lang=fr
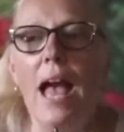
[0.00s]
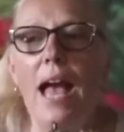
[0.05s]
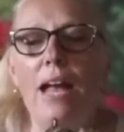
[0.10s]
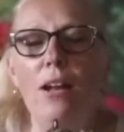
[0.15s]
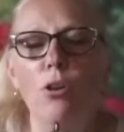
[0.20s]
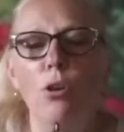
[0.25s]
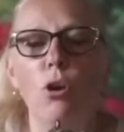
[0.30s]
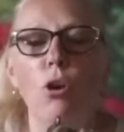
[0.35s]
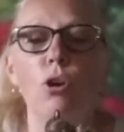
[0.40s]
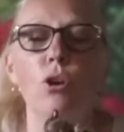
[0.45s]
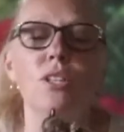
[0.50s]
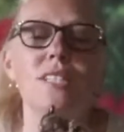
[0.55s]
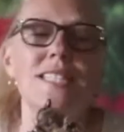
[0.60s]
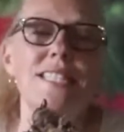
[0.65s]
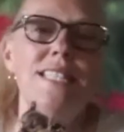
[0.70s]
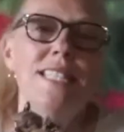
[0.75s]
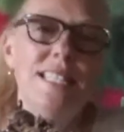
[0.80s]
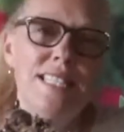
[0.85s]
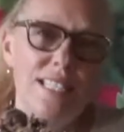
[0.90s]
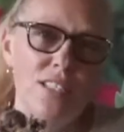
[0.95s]
Alors,
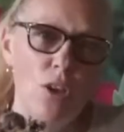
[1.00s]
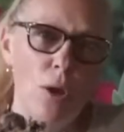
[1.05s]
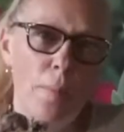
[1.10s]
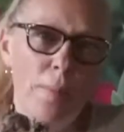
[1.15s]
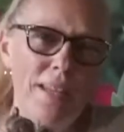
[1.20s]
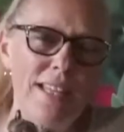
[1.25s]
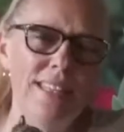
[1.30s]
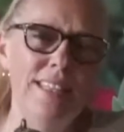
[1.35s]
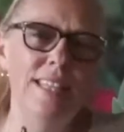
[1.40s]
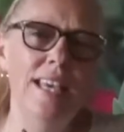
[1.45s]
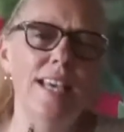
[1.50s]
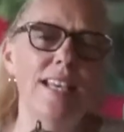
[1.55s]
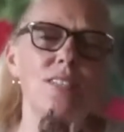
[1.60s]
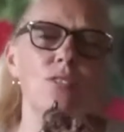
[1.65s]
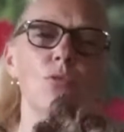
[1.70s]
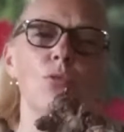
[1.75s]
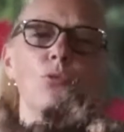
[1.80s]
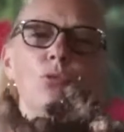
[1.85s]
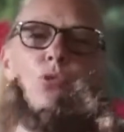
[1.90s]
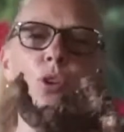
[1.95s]
si c'est en pleine terre,
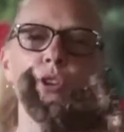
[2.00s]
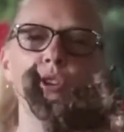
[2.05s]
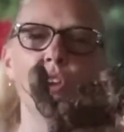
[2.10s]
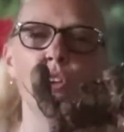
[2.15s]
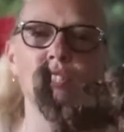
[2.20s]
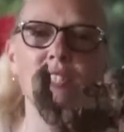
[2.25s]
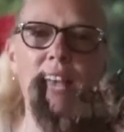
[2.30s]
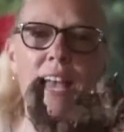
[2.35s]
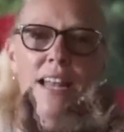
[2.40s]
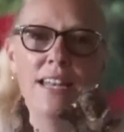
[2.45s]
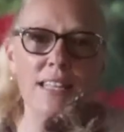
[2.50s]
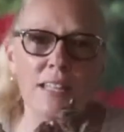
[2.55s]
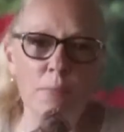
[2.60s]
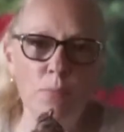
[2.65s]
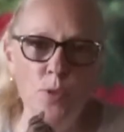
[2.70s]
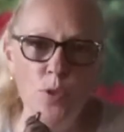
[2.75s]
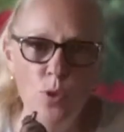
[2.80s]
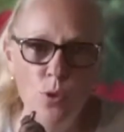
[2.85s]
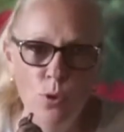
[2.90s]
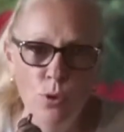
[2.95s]
ils auront tendance à aller
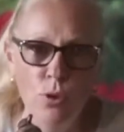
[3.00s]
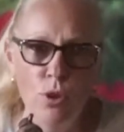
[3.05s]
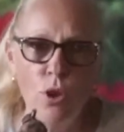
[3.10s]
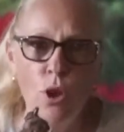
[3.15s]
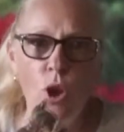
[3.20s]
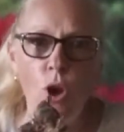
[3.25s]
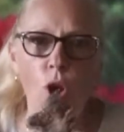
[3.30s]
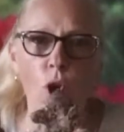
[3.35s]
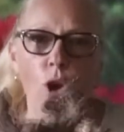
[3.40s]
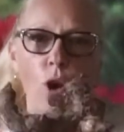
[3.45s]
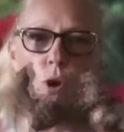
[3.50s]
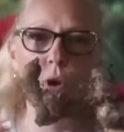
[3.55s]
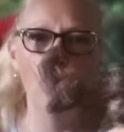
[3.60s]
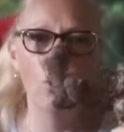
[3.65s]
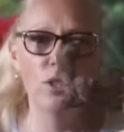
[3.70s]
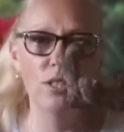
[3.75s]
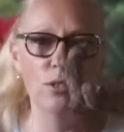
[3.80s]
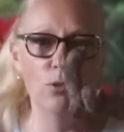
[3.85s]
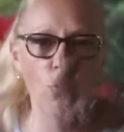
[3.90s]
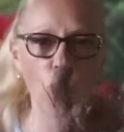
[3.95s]
mieux,
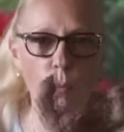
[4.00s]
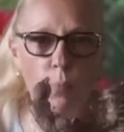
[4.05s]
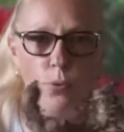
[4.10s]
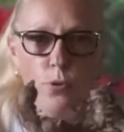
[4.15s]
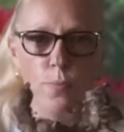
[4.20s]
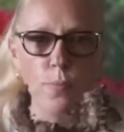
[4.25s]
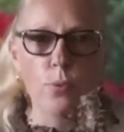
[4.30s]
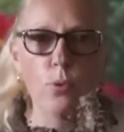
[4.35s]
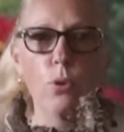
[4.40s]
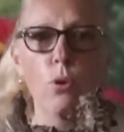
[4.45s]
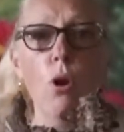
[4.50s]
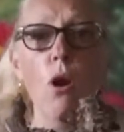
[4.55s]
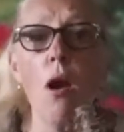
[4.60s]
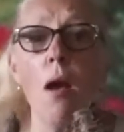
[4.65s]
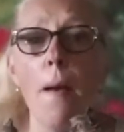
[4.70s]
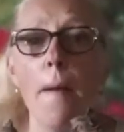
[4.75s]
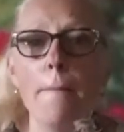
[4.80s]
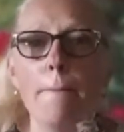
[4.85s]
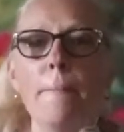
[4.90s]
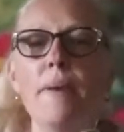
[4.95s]
euh, ils seront plus beaux,
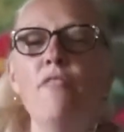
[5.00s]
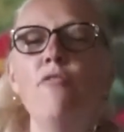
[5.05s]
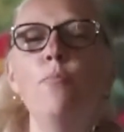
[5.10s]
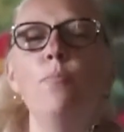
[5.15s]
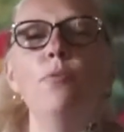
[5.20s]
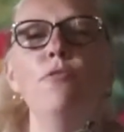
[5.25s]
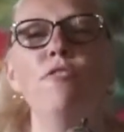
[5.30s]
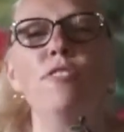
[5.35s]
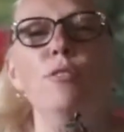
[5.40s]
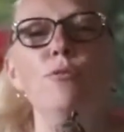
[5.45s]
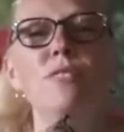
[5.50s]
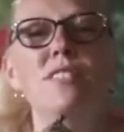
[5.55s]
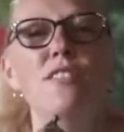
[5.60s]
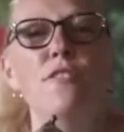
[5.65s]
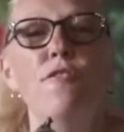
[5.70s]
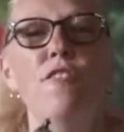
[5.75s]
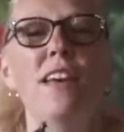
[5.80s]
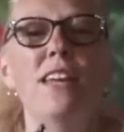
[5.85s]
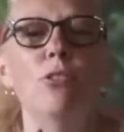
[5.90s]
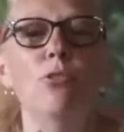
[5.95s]
mais vous pouvez
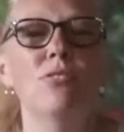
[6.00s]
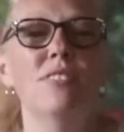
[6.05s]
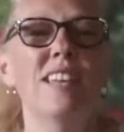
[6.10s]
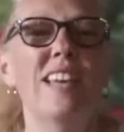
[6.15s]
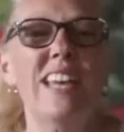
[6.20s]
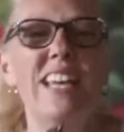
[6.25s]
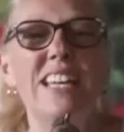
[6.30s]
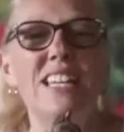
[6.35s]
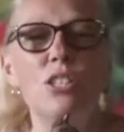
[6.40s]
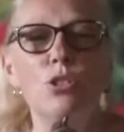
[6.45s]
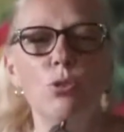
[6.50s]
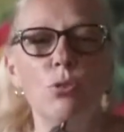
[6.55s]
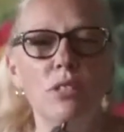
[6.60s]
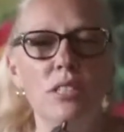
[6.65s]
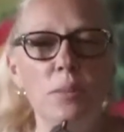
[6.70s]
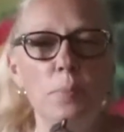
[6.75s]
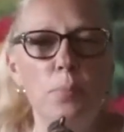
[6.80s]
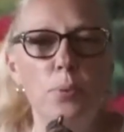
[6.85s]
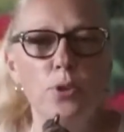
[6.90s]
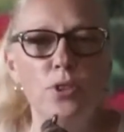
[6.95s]
aussi faire de très
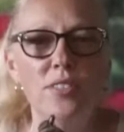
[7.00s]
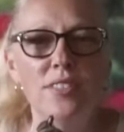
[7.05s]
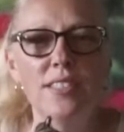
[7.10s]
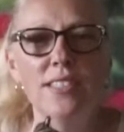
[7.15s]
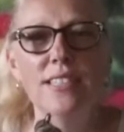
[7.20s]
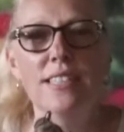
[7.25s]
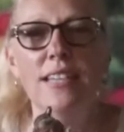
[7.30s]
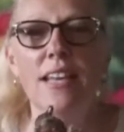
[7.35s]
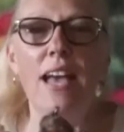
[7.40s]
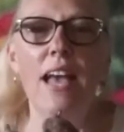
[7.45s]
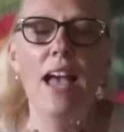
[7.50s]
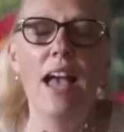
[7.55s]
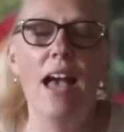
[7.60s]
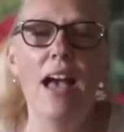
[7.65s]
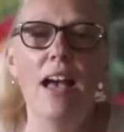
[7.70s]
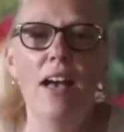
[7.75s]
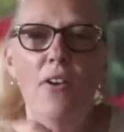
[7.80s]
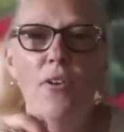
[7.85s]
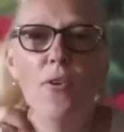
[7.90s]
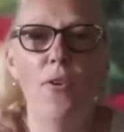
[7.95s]
jolies potées
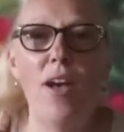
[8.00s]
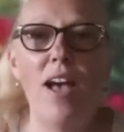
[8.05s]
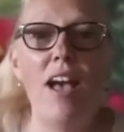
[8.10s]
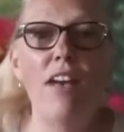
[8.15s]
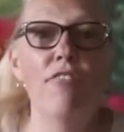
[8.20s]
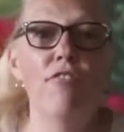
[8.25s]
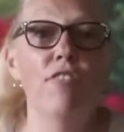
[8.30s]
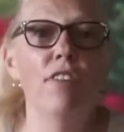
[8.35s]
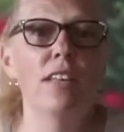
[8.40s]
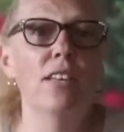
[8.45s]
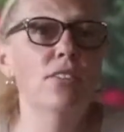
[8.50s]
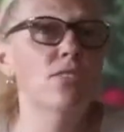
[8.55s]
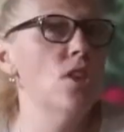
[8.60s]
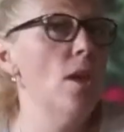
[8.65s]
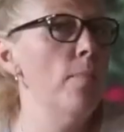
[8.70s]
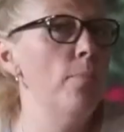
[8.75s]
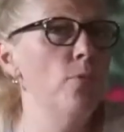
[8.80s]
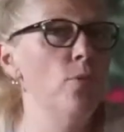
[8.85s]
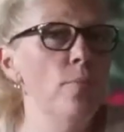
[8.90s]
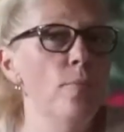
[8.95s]
euh, avec
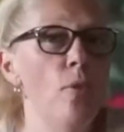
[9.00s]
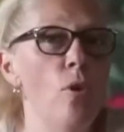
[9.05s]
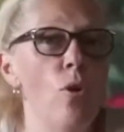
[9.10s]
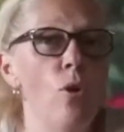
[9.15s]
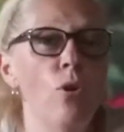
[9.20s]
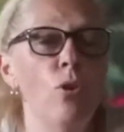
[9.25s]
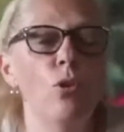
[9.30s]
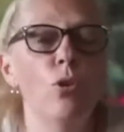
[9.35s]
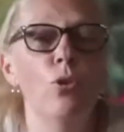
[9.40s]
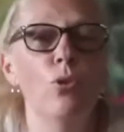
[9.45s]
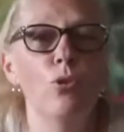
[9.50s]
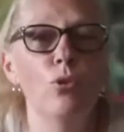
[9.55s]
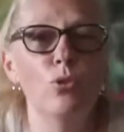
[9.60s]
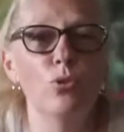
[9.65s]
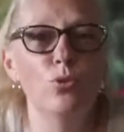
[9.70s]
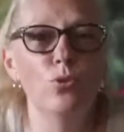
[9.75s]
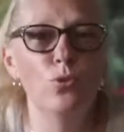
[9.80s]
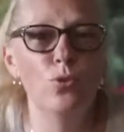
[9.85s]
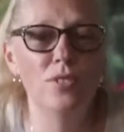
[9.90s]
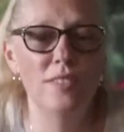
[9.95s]
simplement
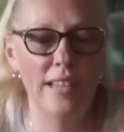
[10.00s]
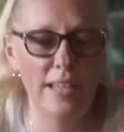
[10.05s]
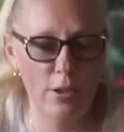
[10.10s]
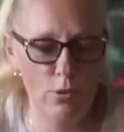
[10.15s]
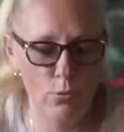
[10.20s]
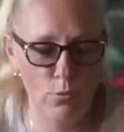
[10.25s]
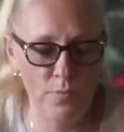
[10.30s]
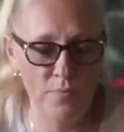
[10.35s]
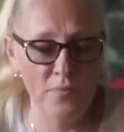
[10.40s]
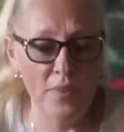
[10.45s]
euh, du terreau.